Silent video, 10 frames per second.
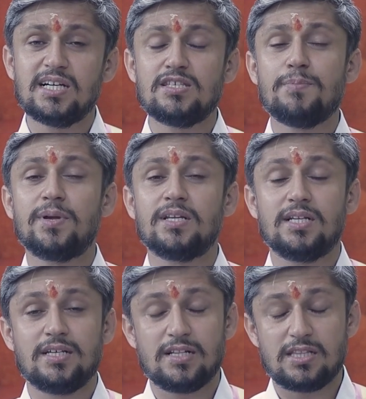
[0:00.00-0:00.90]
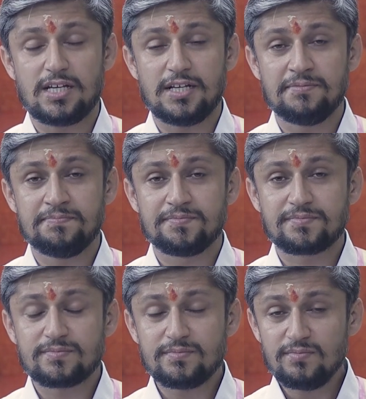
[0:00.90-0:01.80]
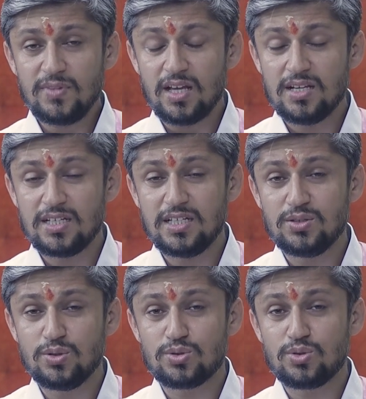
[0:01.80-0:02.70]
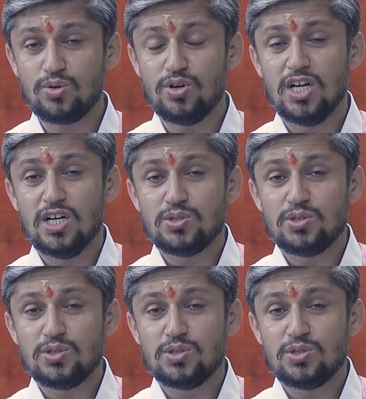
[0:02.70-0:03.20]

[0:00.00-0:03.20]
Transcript: जगह से पन्ना निकलता है लेकिन दोस्तों